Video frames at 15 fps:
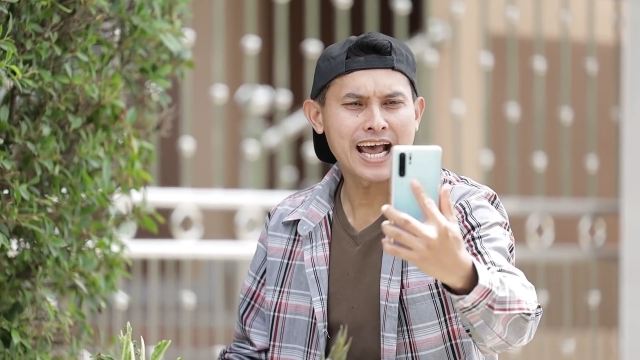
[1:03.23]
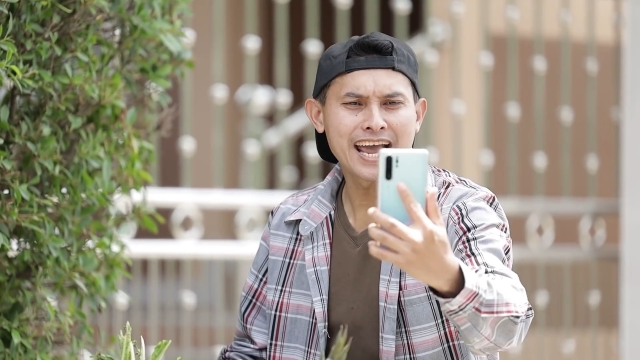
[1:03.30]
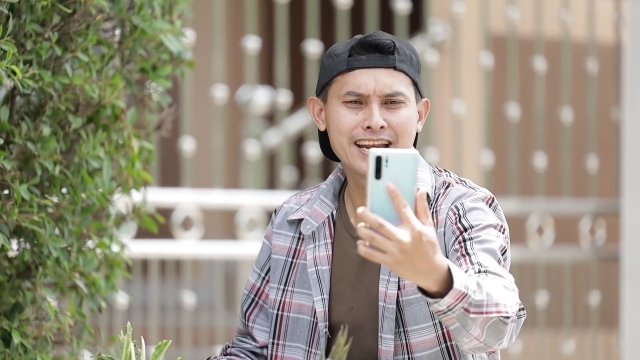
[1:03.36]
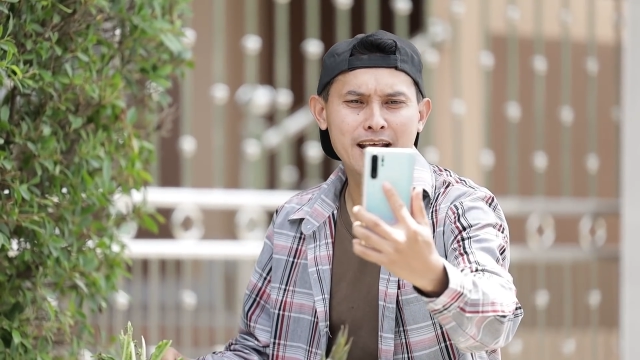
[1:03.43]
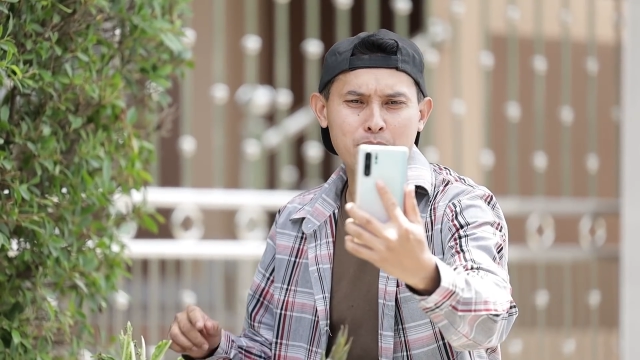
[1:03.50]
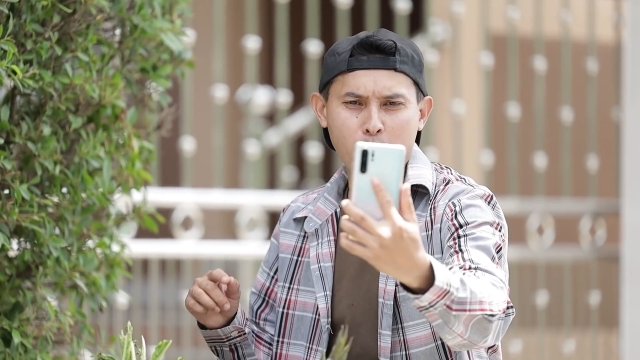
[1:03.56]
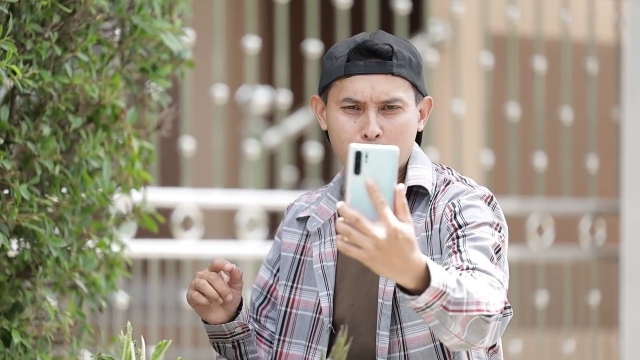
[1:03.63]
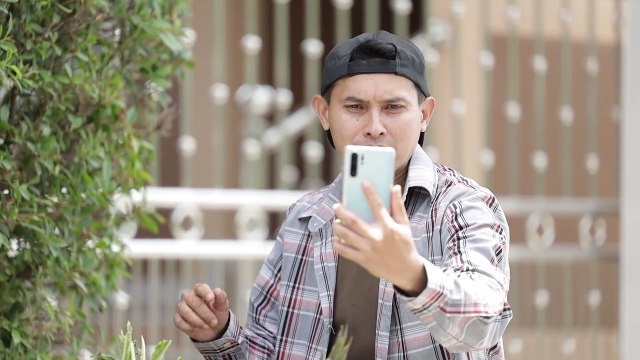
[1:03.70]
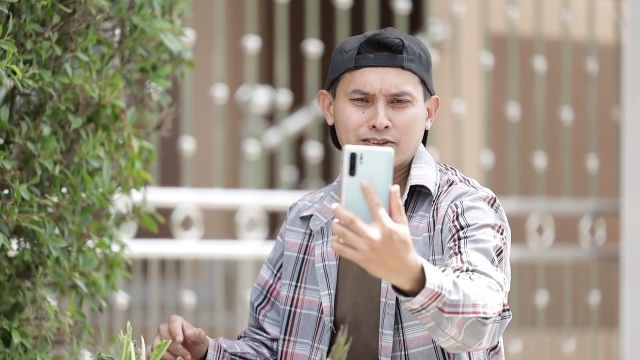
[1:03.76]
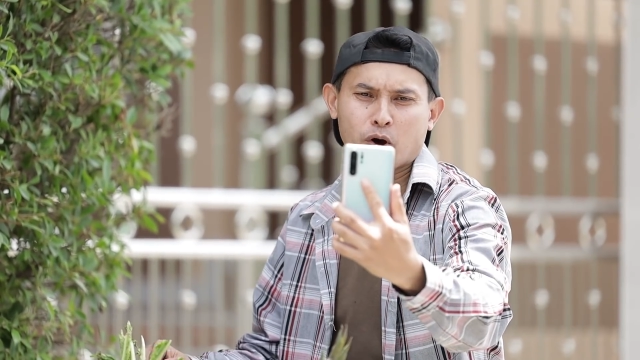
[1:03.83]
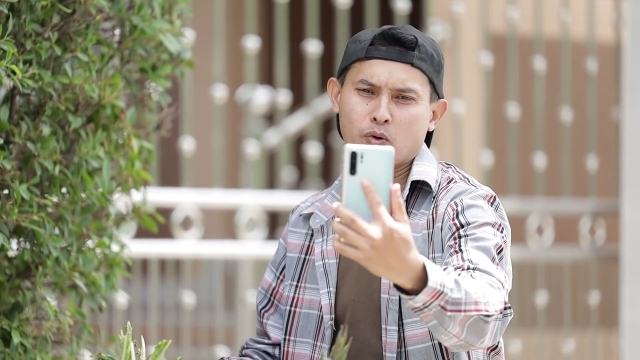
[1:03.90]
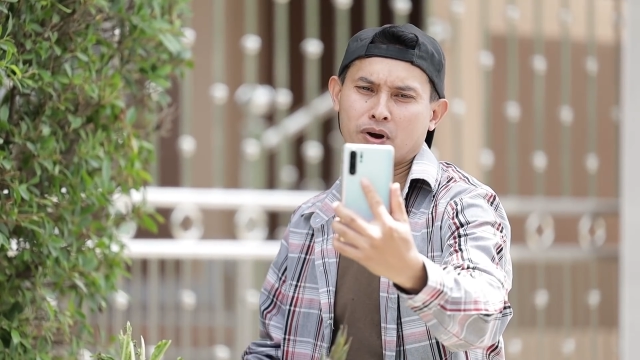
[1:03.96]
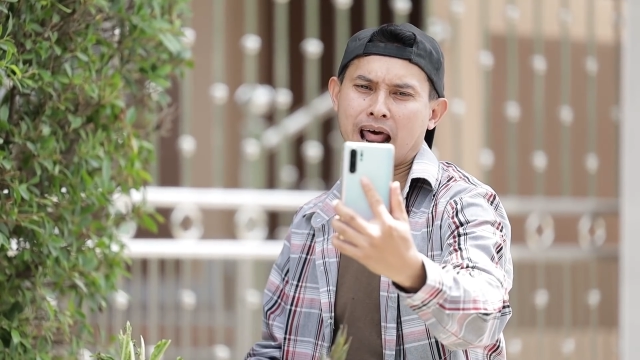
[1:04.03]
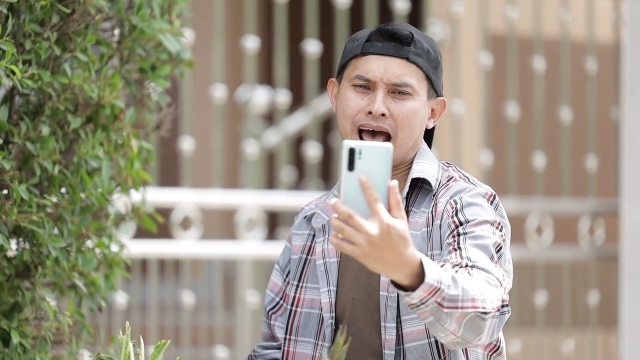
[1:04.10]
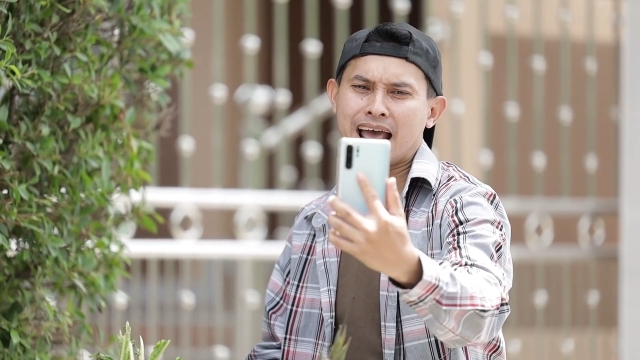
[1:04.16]
ใจเนี่ยผมไป
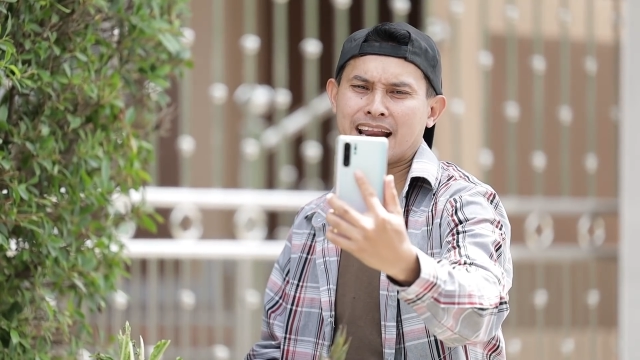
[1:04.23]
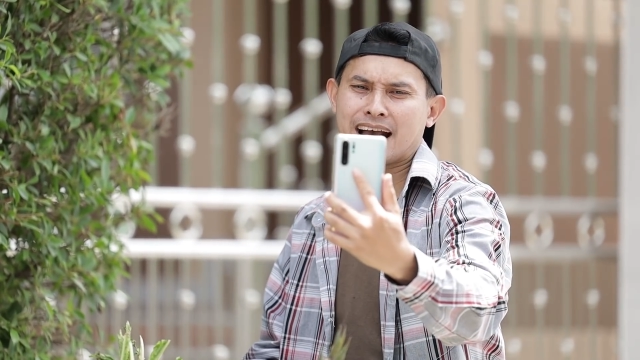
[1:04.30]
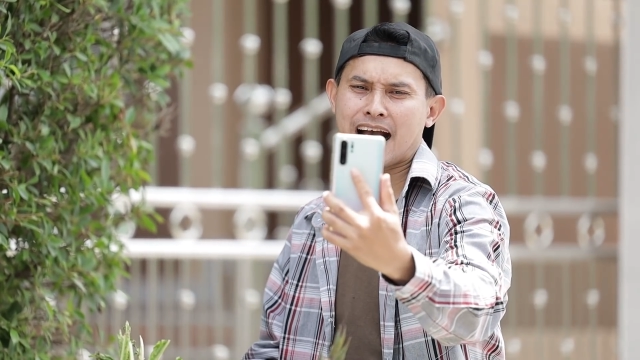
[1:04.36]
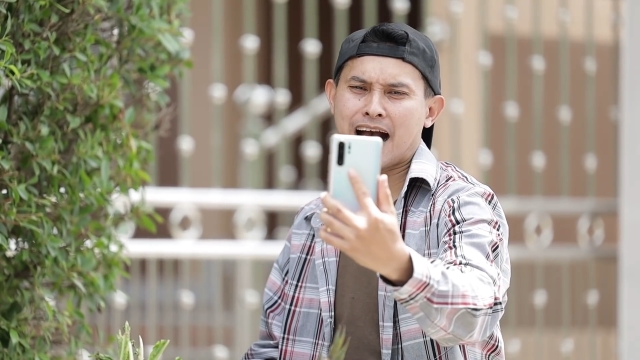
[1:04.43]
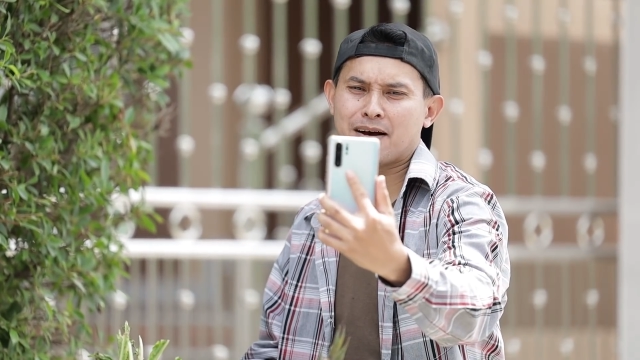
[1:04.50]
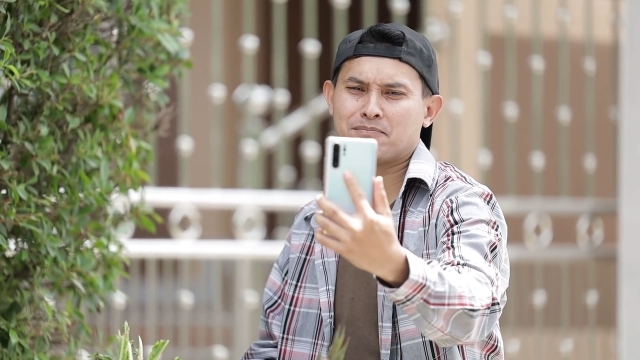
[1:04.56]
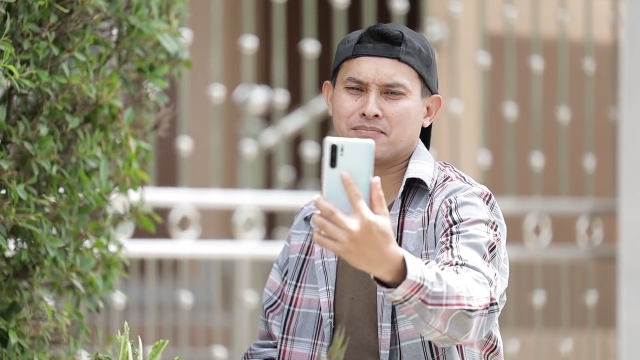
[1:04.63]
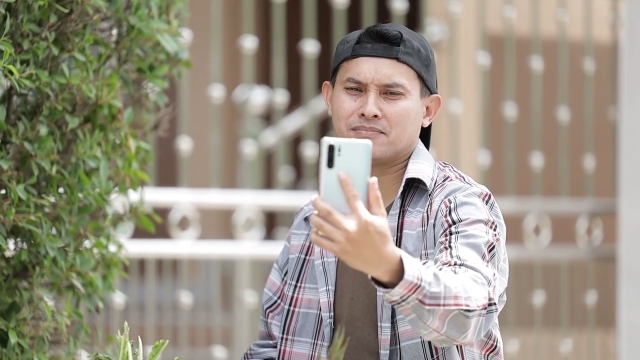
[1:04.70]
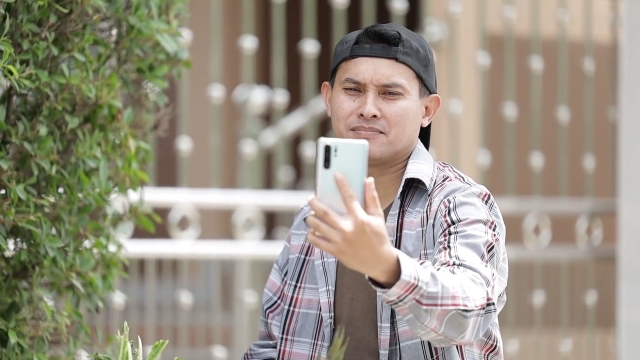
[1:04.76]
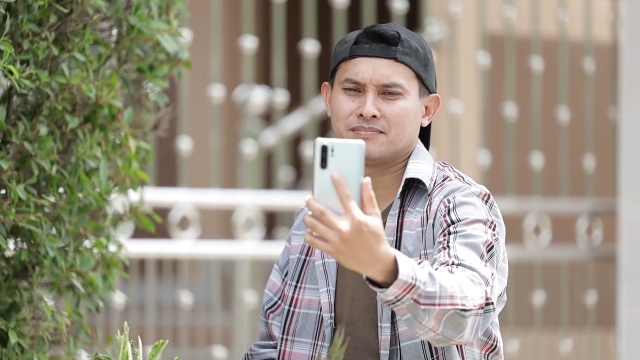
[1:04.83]
ส่งได้นะครับ